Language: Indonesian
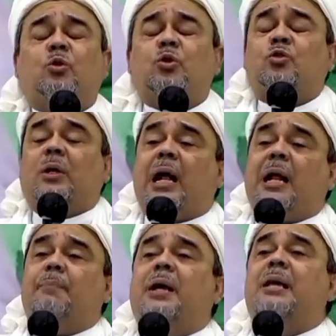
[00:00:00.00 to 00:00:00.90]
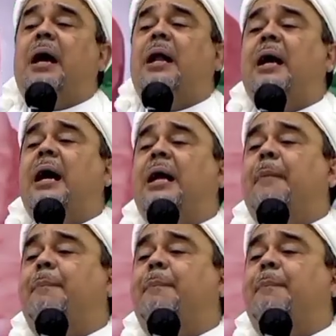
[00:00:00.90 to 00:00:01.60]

itu saudara bagaimana nggak